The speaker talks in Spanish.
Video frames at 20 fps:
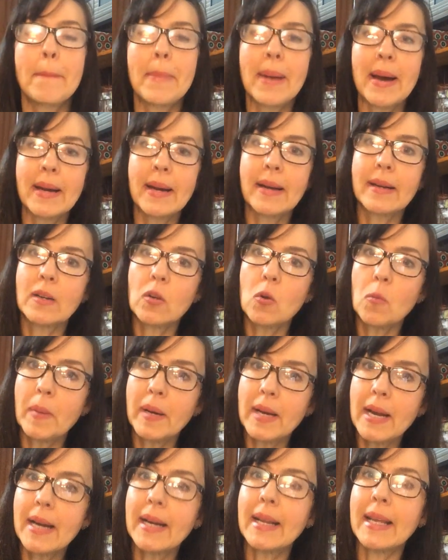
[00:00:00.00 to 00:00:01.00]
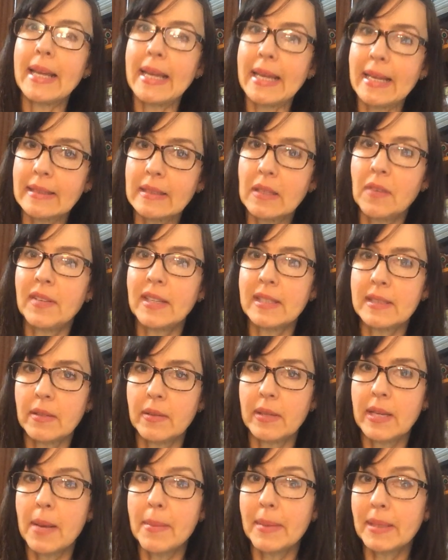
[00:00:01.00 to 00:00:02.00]
para recuperar esta
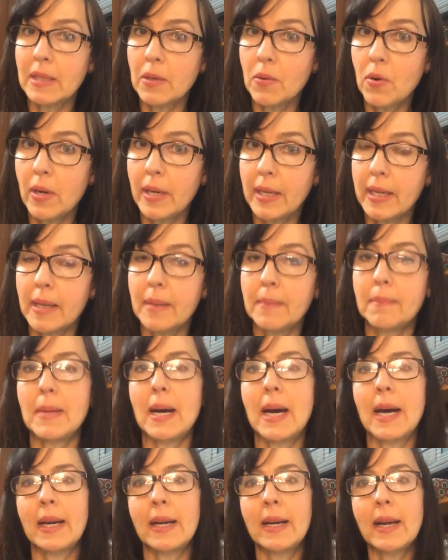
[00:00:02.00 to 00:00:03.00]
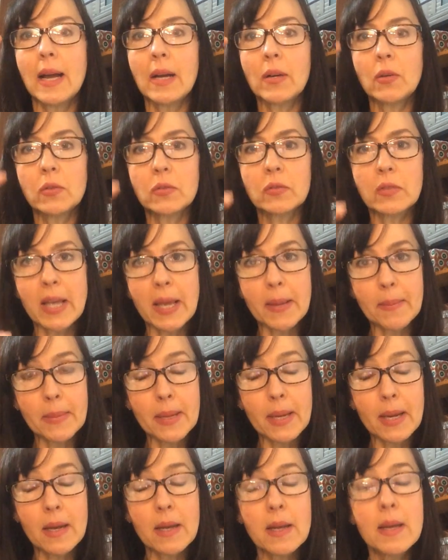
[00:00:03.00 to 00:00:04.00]
flexibilidad metabólica, bajar la
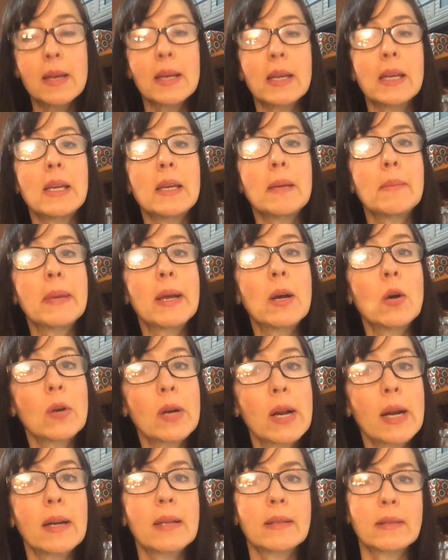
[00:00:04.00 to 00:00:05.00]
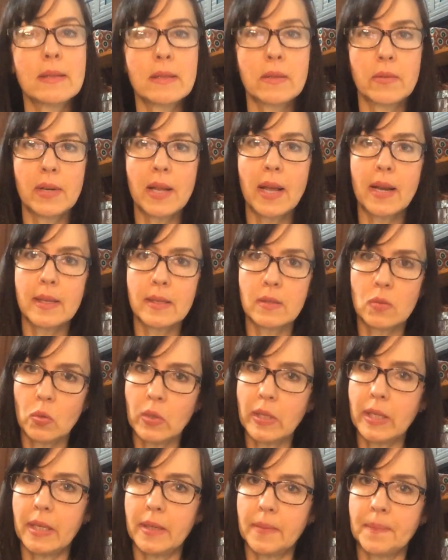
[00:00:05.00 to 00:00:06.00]
glucemia y mejorar la sensibilidad a la
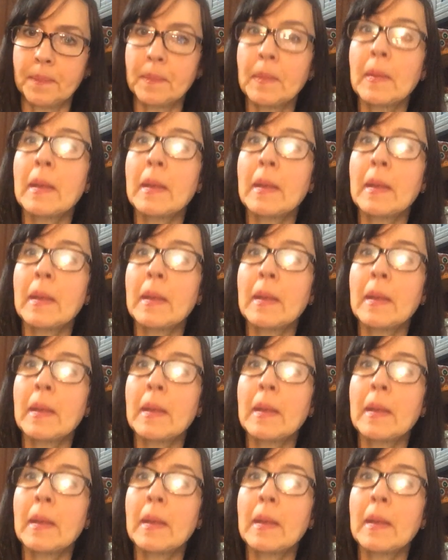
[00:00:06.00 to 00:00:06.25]
insulina.